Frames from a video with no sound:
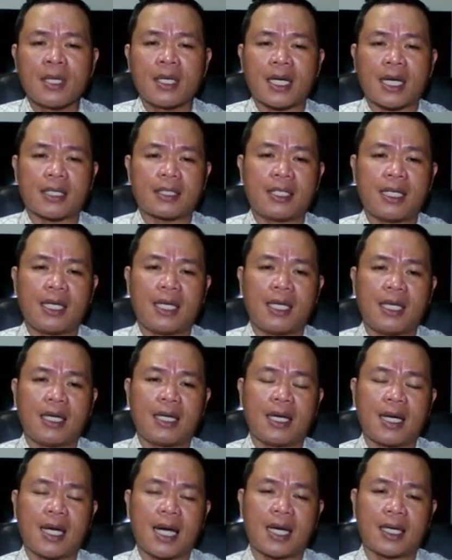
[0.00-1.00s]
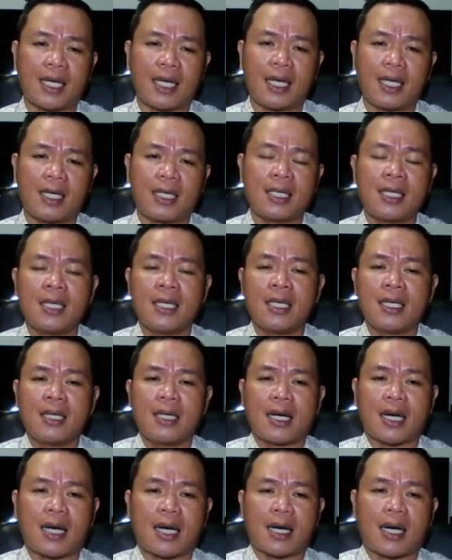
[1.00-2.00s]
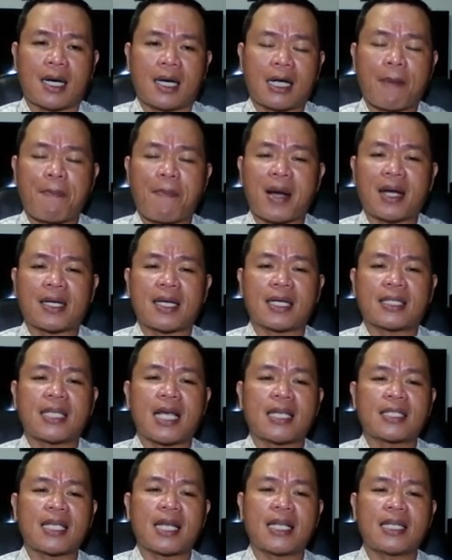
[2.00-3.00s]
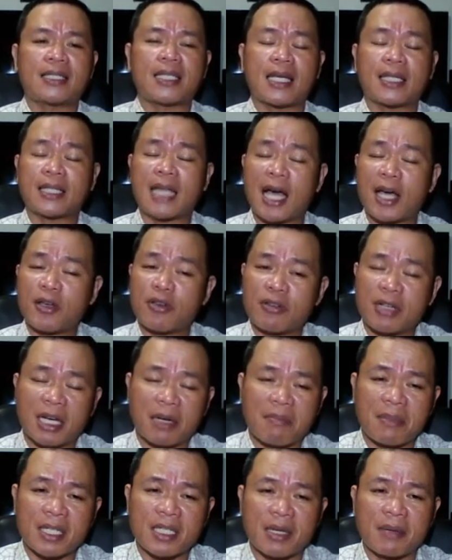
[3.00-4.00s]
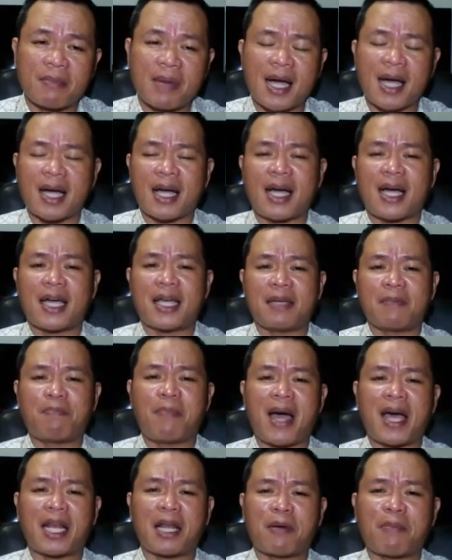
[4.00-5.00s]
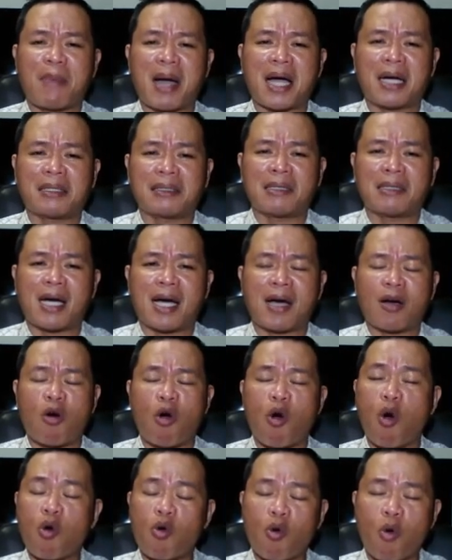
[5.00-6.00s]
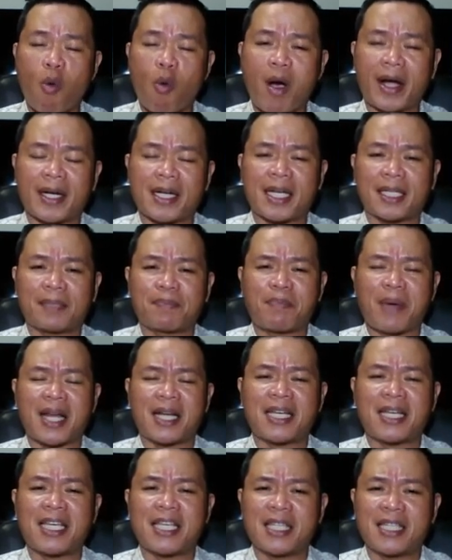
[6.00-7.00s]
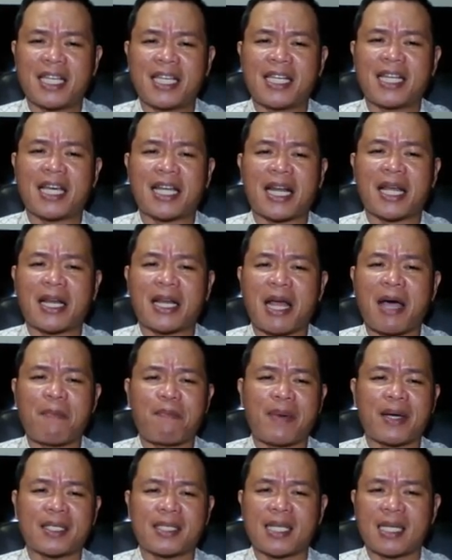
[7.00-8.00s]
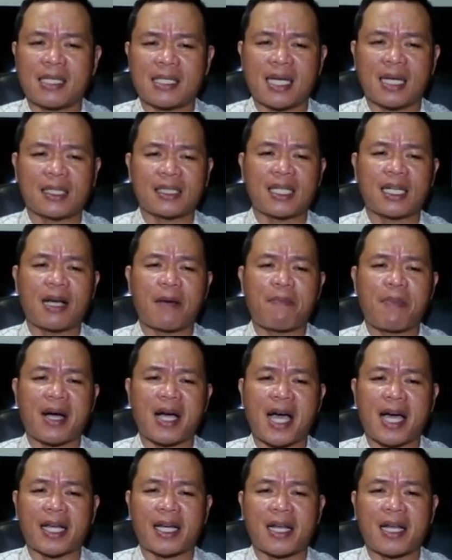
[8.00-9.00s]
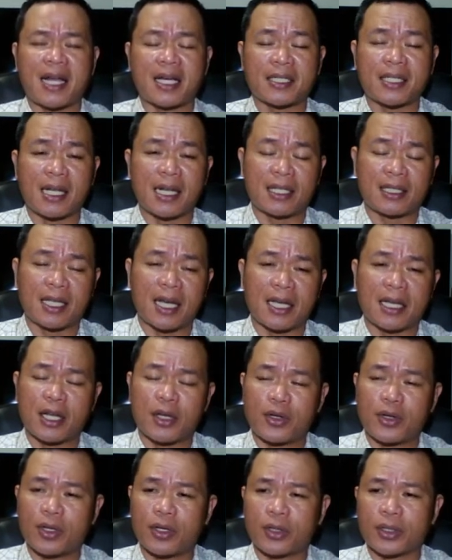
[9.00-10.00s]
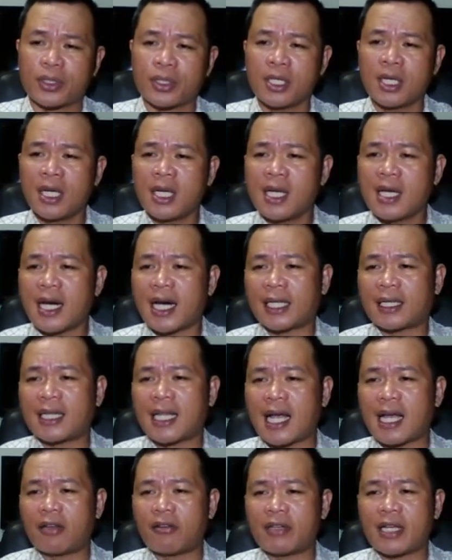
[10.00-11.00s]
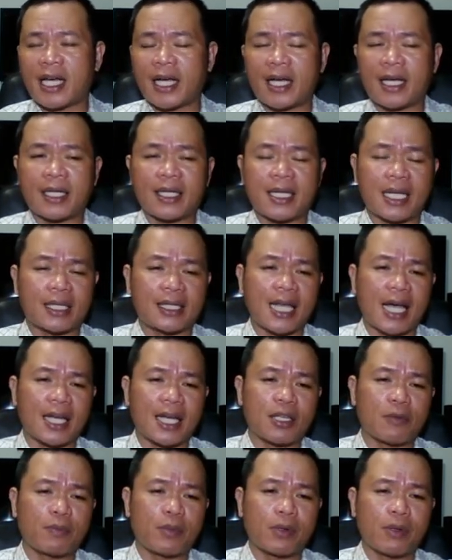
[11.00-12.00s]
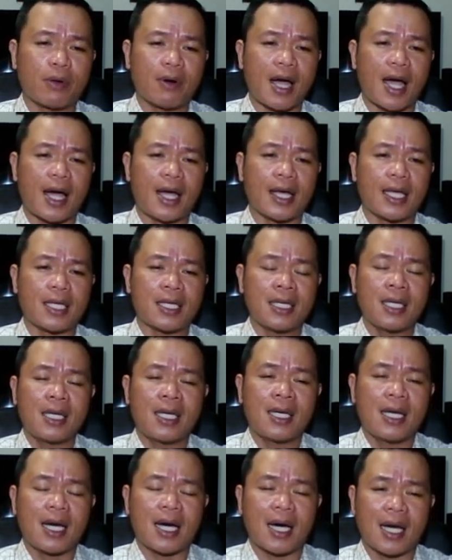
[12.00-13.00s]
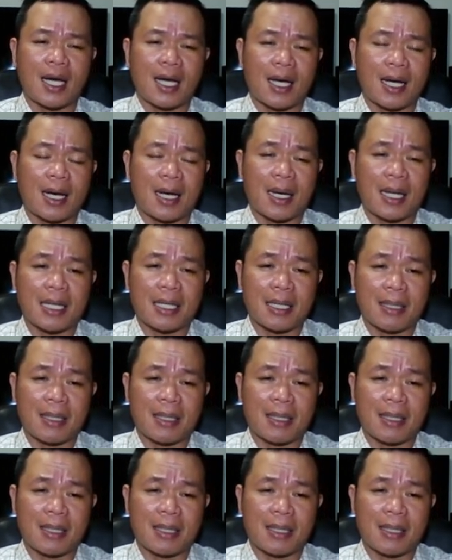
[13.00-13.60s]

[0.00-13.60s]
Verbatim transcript: Kasi again, uh, kapag nagsasalita tayo ng masama ay para bang uh, awkward at parang hindi nararapat sa isang tagapangaral ng salita ng Diyos at lalo na na tayo po ay uh,